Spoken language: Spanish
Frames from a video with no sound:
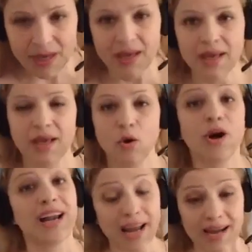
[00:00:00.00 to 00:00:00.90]
Eh,
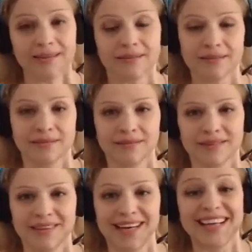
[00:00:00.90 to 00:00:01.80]
ojalá
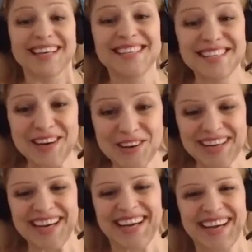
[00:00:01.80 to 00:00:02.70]
les deseo
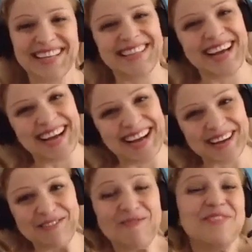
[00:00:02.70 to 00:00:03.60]
que
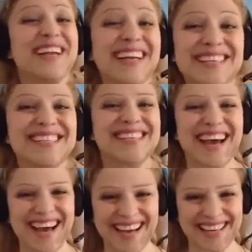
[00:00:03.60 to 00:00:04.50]
esta
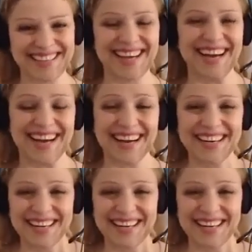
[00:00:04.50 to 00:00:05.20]
conferencia, esta,